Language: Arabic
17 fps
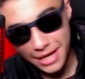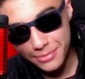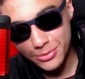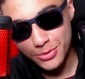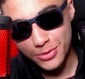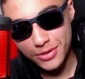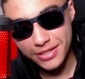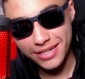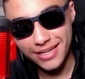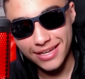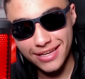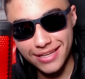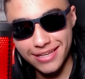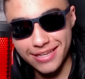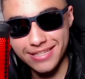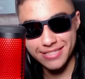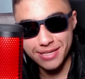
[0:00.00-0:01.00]
الحمد
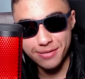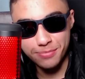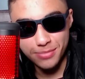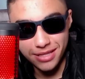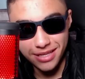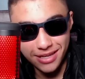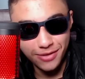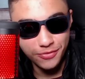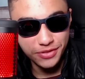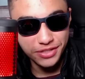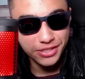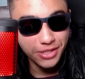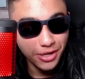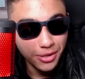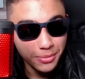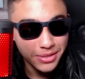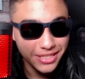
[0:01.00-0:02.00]
لله كسبنا في
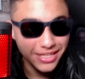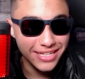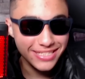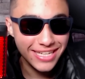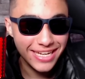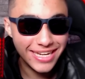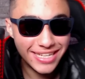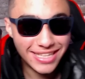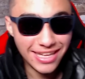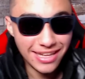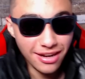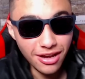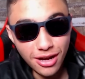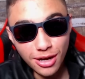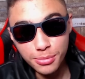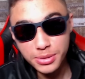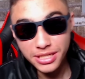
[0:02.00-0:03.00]
ضربات ضربات الجزاء كده
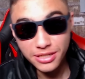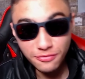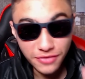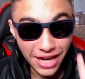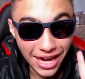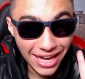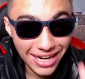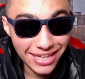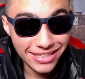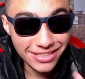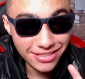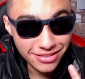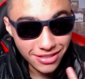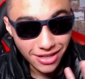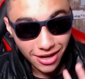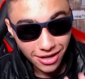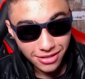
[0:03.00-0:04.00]
لقبين في حلقه
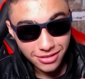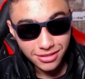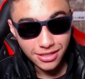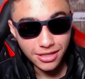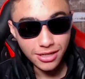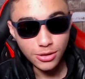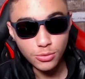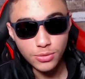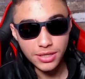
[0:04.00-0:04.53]
النهارده